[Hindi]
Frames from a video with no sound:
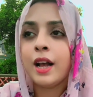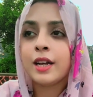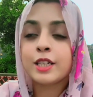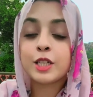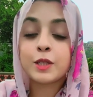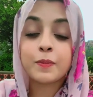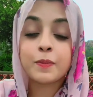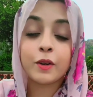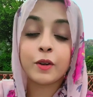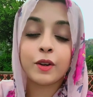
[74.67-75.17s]

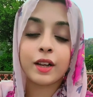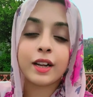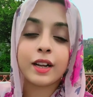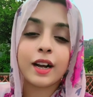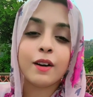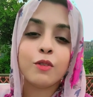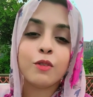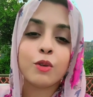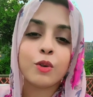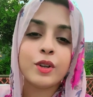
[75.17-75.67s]
जिस पर उन्होंने कहा
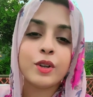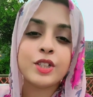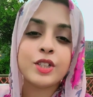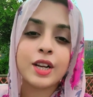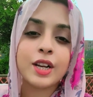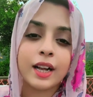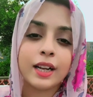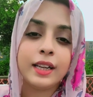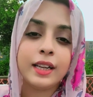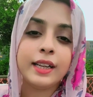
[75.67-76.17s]
वो कोई
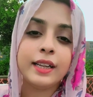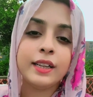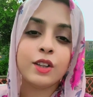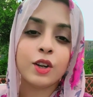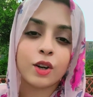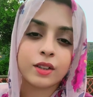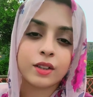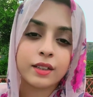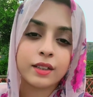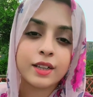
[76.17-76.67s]
जाली
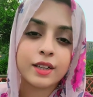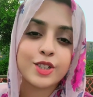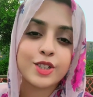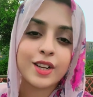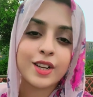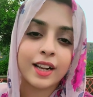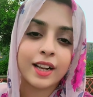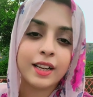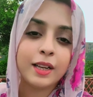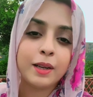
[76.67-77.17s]
डॉक्टर
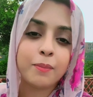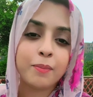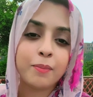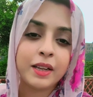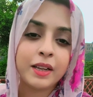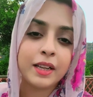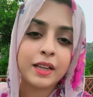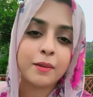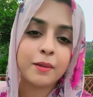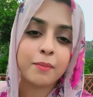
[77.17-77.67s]
जाली
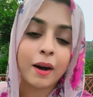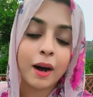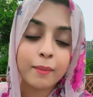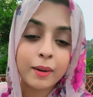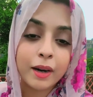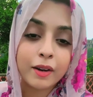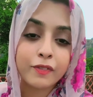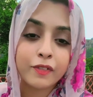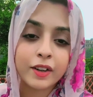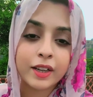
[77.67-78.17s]
पीर
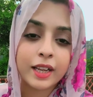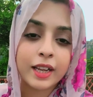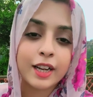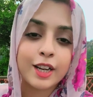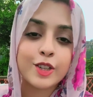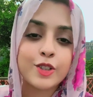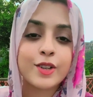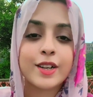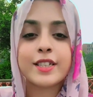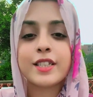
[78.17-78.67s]
बाबा
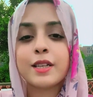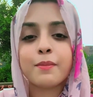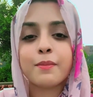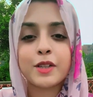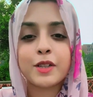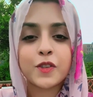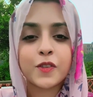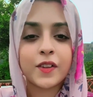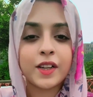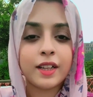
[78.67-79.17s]
फ़कीर जो ऐसे
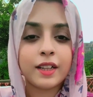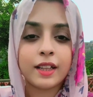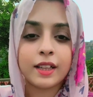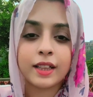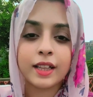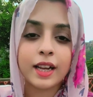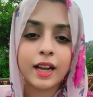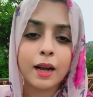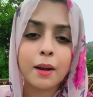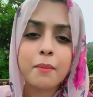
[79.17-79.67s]
मशवरे
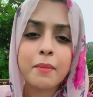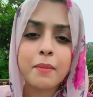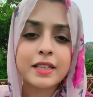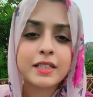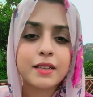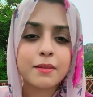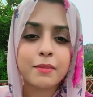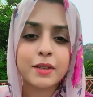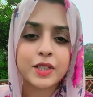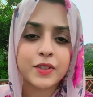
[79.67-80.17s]
देते हैं हम
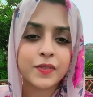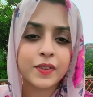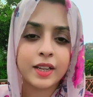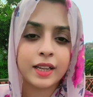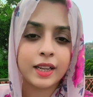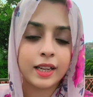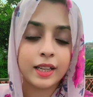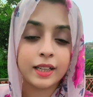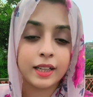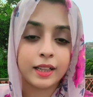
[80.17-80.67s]
ऐसे मशवरे
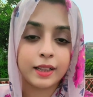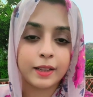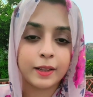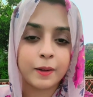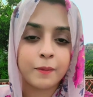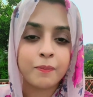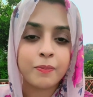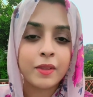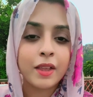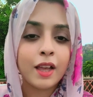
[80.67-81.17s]
नहीं
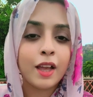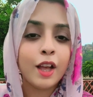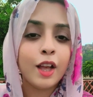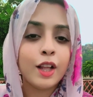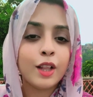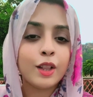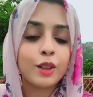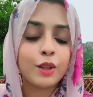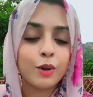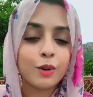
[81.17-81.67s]
देते
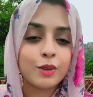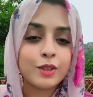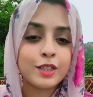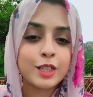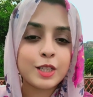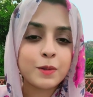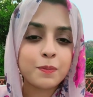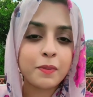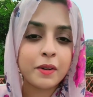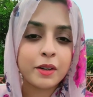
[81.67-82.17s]
तो
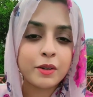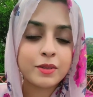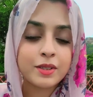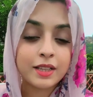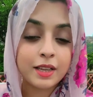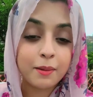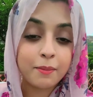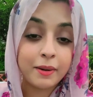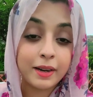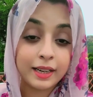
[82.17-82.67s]
जिस पर
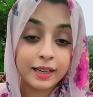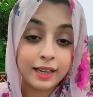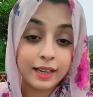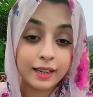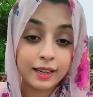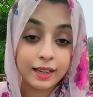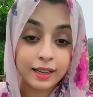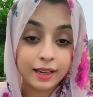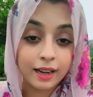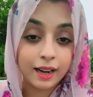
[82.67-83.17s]
उसके बेटे
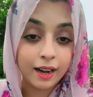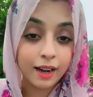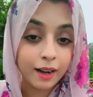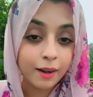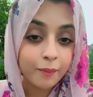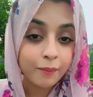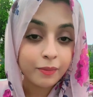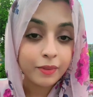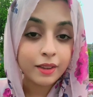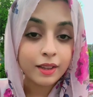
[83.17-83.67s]
ने कहा
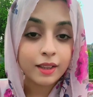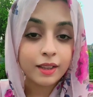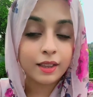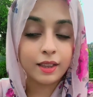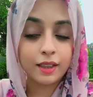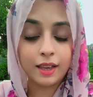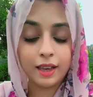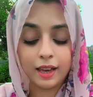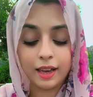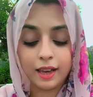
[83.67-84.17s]

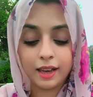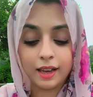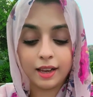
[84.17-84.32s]
कि